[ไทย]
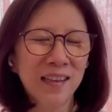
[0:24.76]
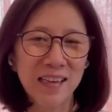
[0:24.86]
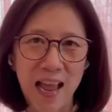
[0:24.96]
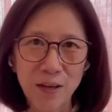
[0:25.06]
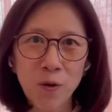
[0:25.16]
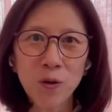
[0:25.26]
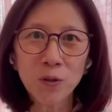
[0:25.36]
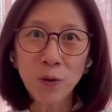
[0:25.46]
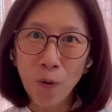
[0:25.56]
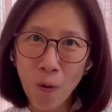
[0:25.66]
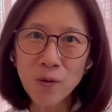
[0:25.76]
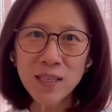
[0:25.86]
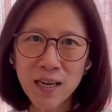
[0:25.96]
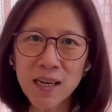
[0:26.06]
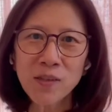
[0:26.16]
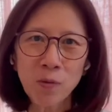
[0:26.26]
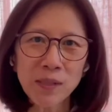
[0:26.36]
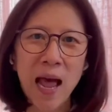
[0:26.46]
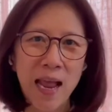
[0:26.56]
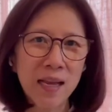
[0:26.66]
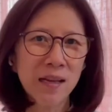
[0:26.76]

หลายคนคงจะเคยสงสัย